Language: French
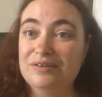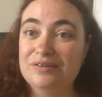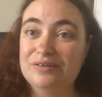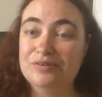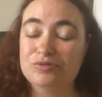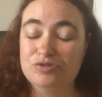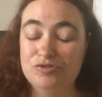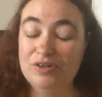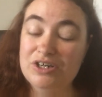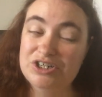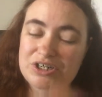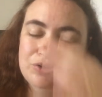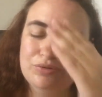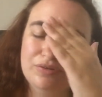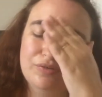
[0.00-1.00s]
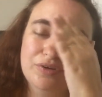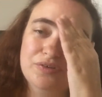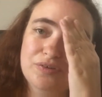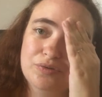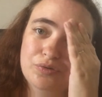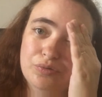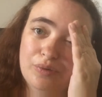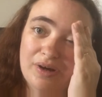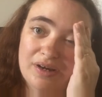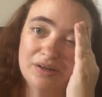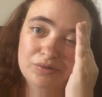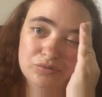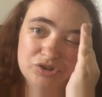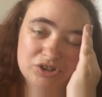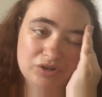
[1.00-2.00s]
Euh, donc je vais aller chez le coiffeur ce soir,
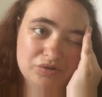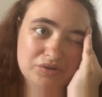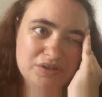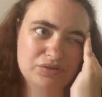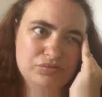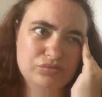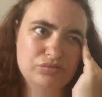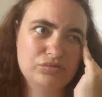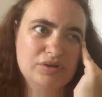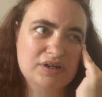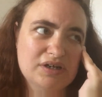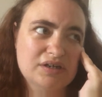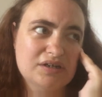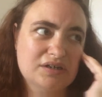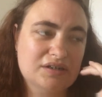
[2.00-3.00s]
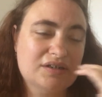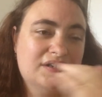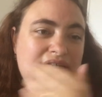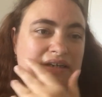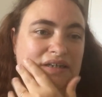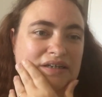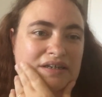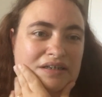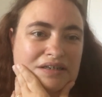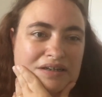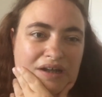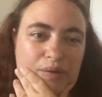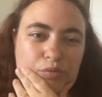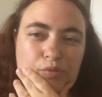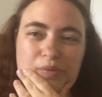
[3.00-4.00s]
donc j'ai rendez-vous à
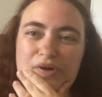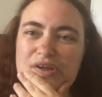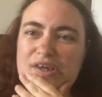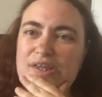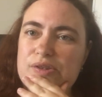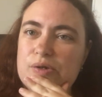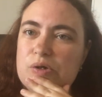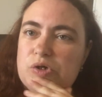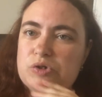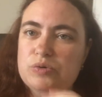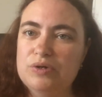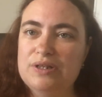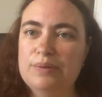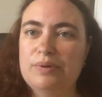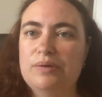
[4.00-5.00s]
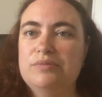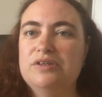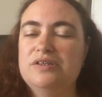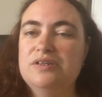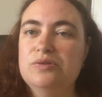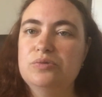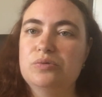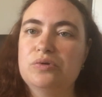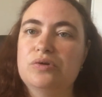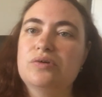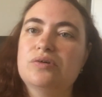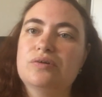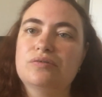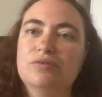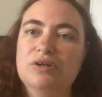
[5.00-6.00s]
à peu près 4 heures je crois d'après-midi donc
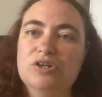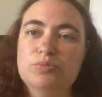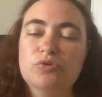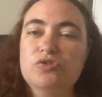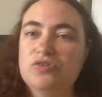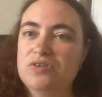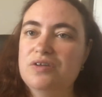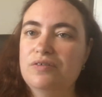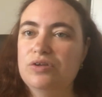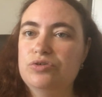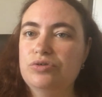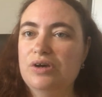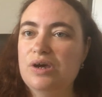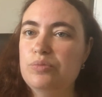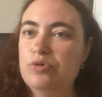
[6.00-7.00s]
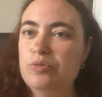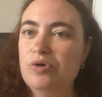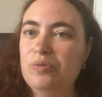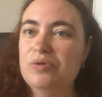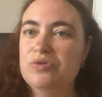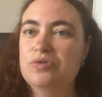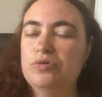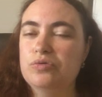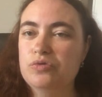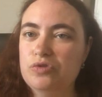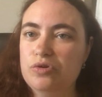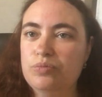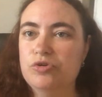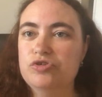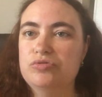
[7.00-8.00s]
voilà je pense que ça va durer un moment parce que non
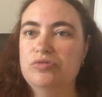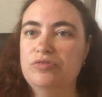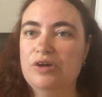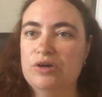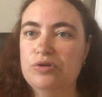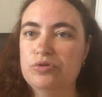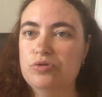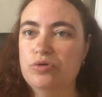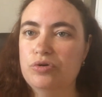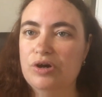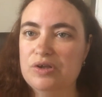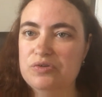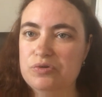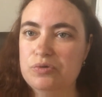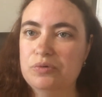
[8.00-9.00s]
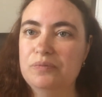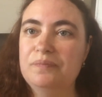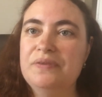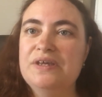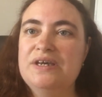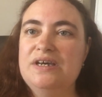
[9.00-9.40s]
seulement je vais faire une coloration